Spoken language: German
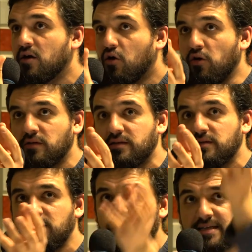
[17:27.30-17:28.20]
und
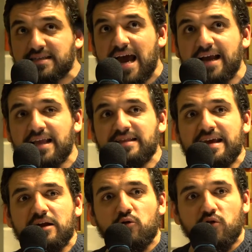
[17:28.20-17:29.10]
die Zeit, in der
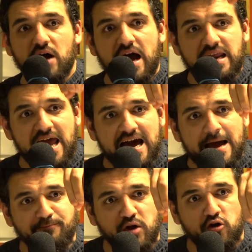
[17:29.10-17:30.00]
der Koran
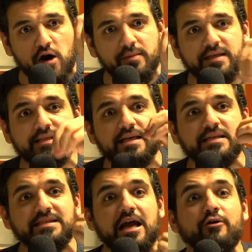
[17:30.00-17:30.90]
herabgekommen ist,
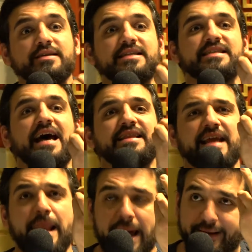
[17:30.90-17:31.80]
ist auch die Zeit
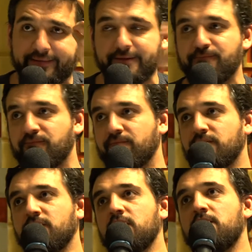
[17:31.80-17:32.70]
der Nacht.
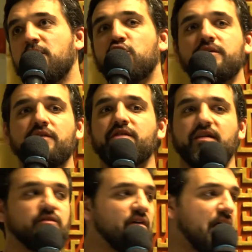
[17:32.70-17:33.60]
Man könnte sich
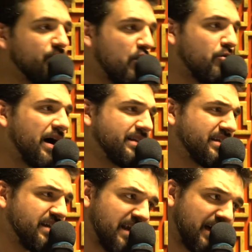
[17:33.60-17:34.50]
jetzt fragen, warum gerade
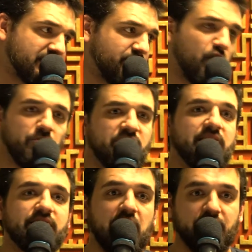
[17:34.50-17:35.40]
die Nacht, warum nicht
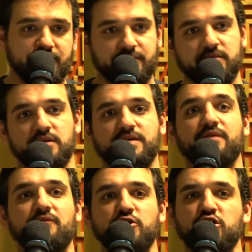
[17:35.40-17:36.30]
der Tag? Es hat
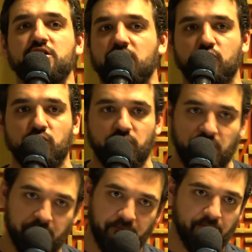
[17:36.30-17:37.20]
verschiedene Gründe.
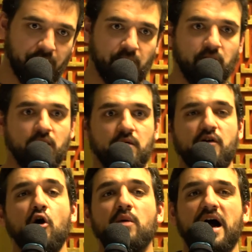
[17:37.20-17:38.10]

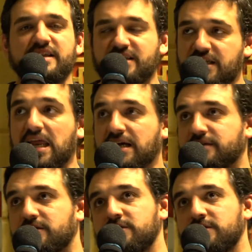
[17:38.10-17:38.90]
Warum gerade die Nacht?